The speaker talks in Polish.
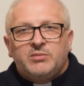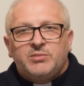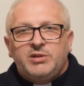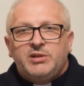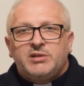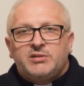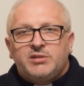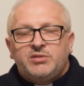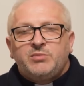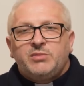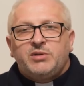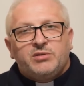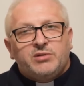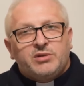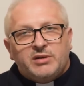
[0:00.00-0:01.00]
My nie jesteśmy
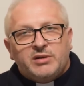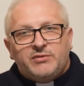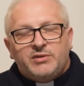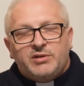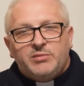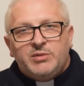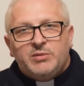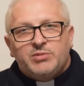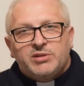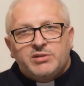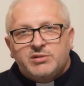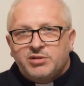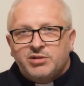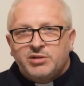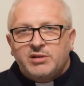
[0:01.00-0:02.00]
Jego krewnymi
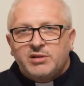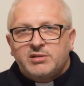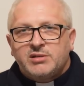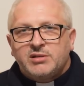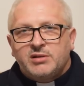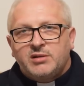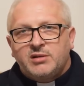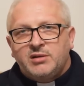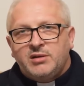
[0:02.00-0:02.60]
przez chrzest?